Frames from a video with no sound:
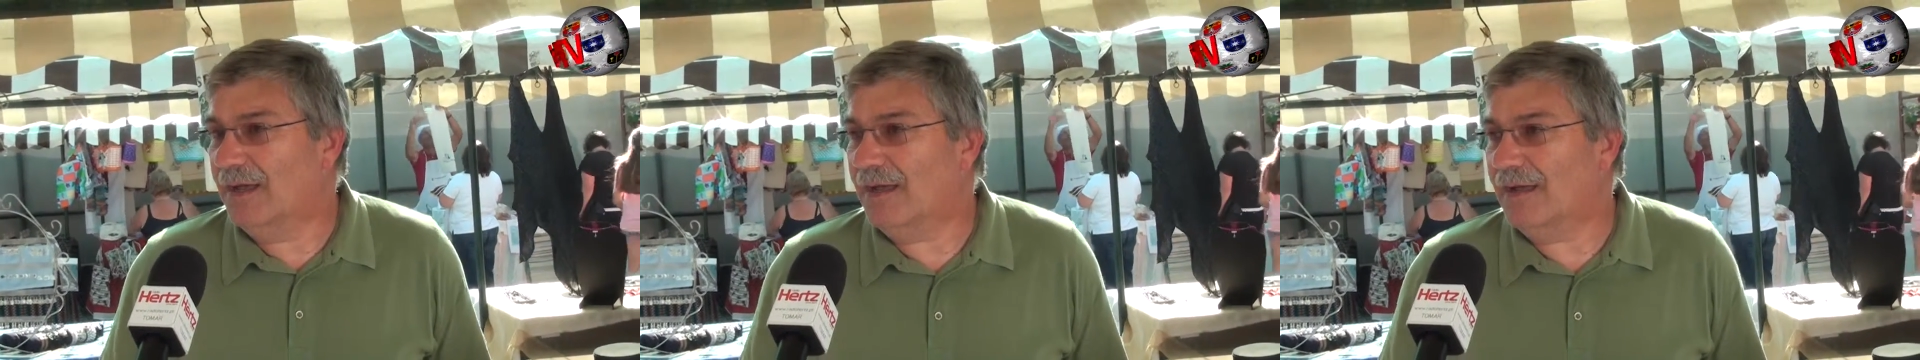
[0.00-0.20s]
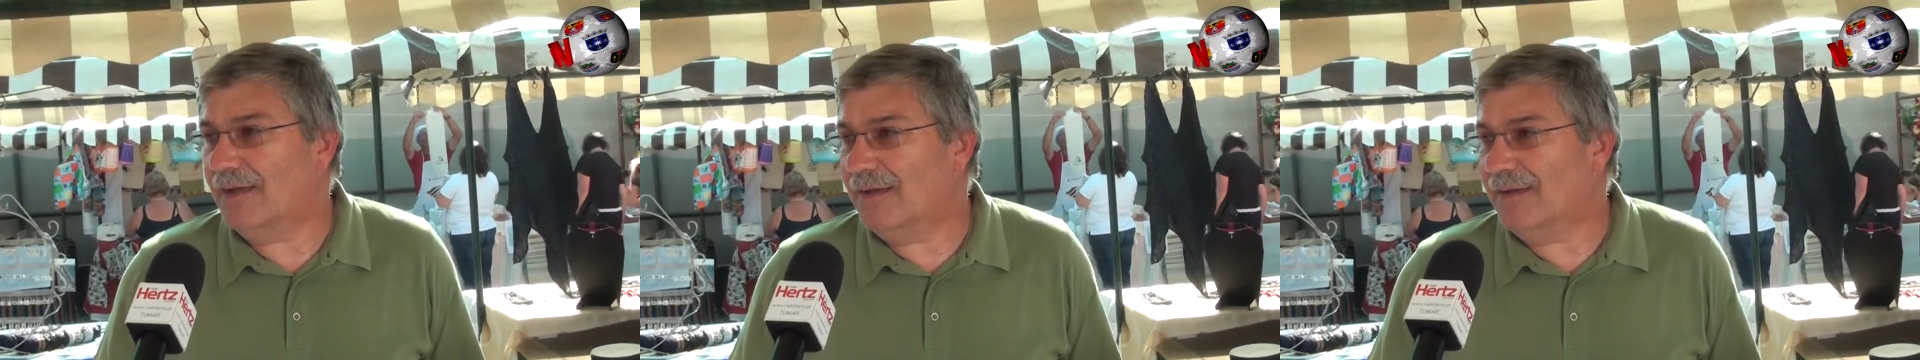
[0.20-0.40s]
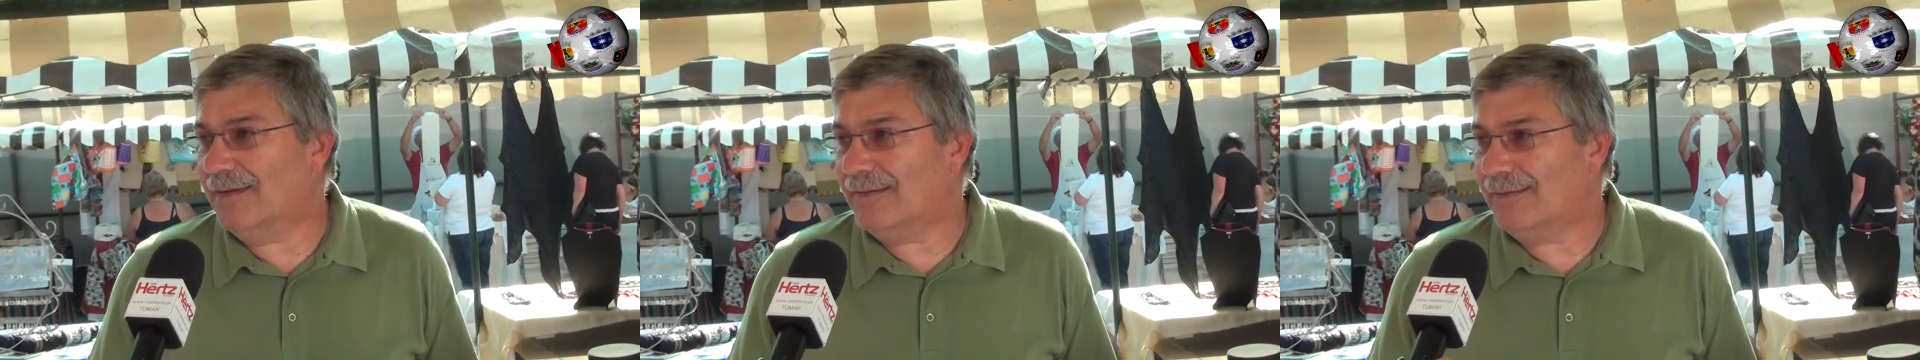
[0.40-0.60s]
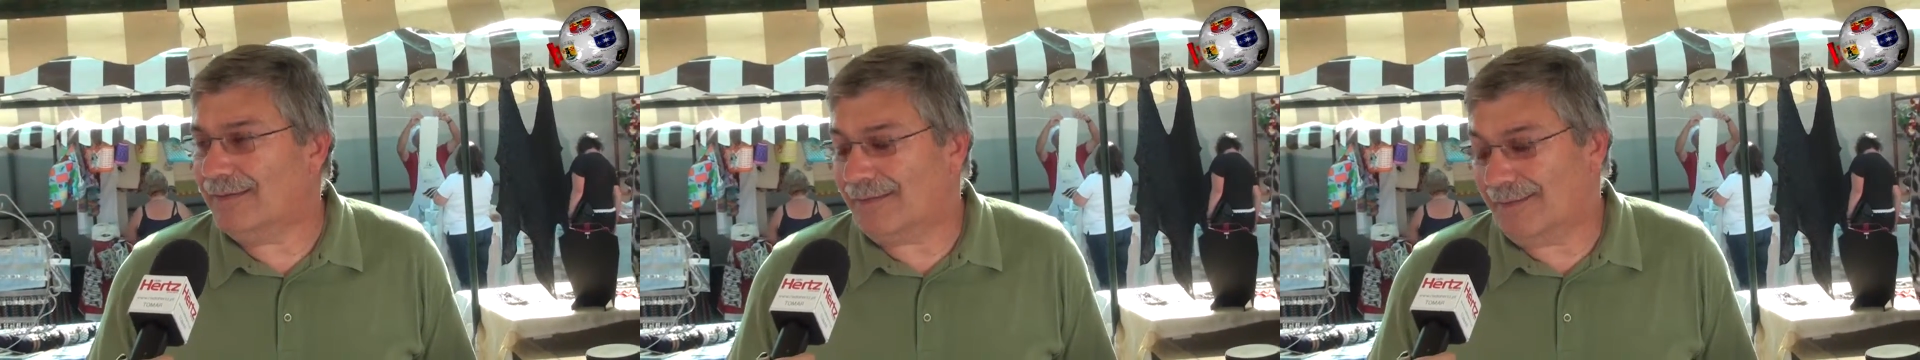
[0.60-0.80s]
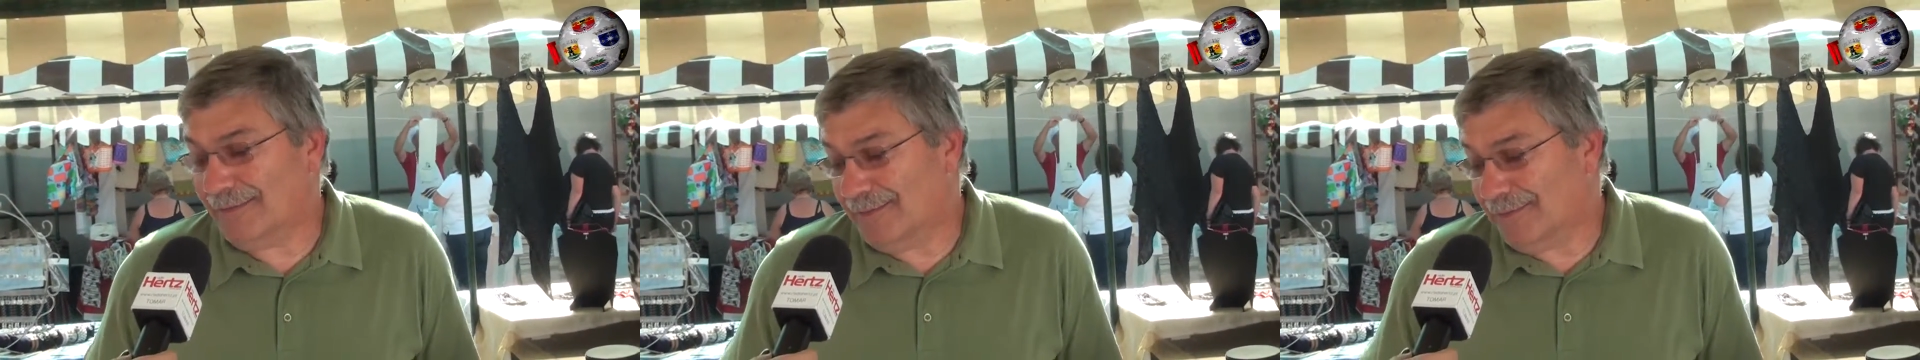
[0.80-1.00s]

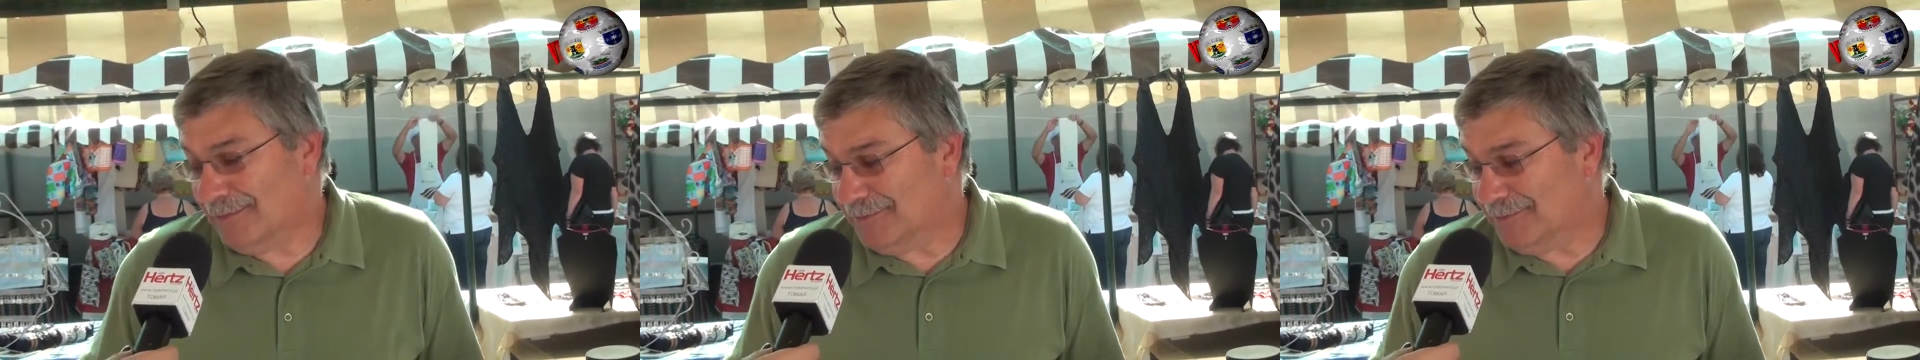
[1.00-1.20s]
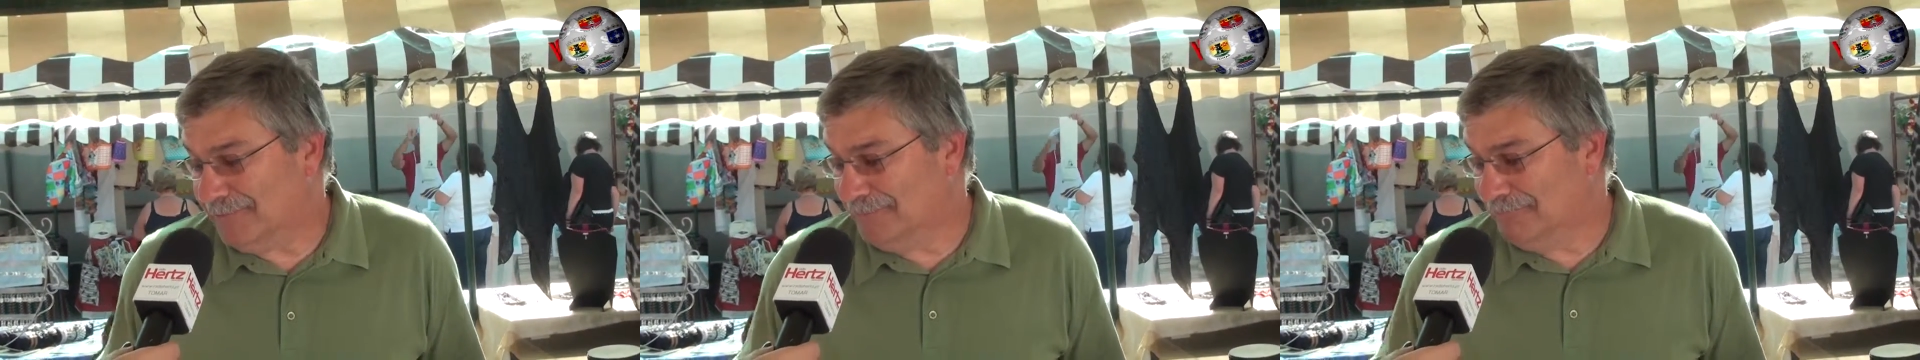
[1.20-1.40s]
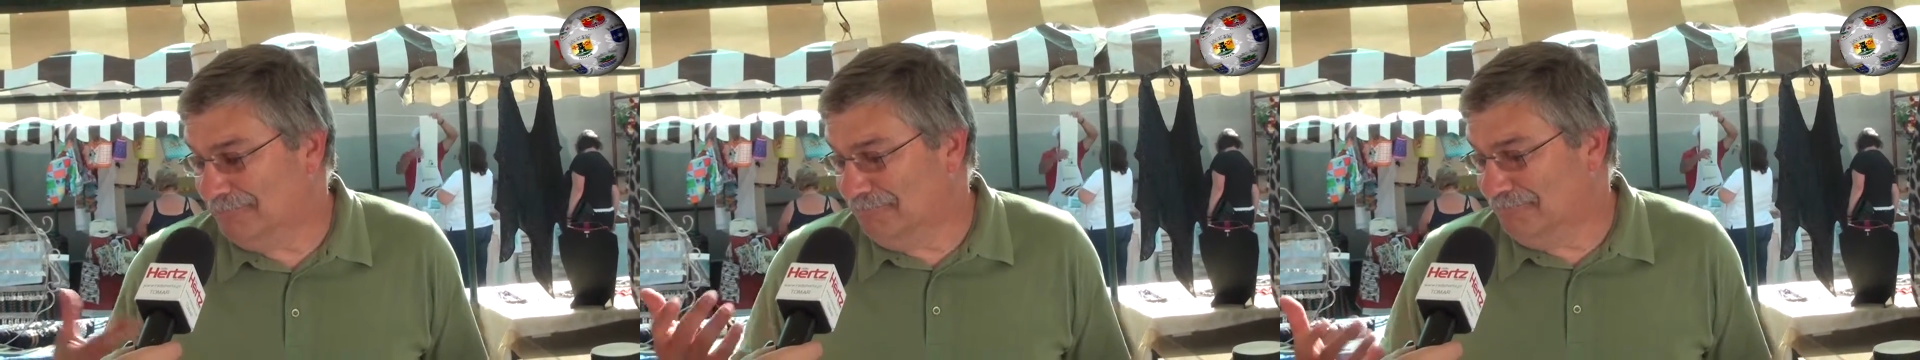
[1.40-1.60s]
Uh,